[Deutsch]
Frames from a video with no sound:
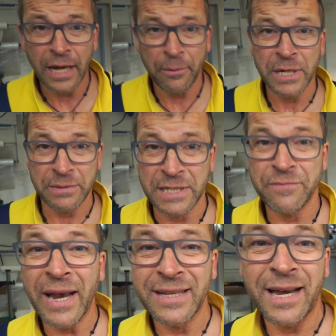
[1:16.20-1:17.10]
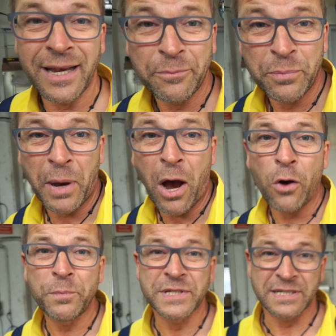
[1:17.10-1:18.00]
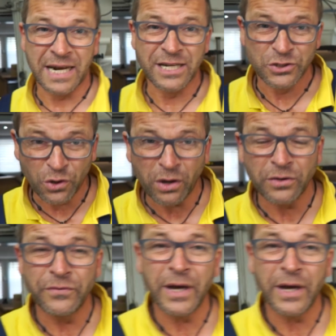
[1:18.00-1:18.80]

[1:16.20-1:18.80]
haben erstmal zwei Tage gebraucht, bis das alles trocken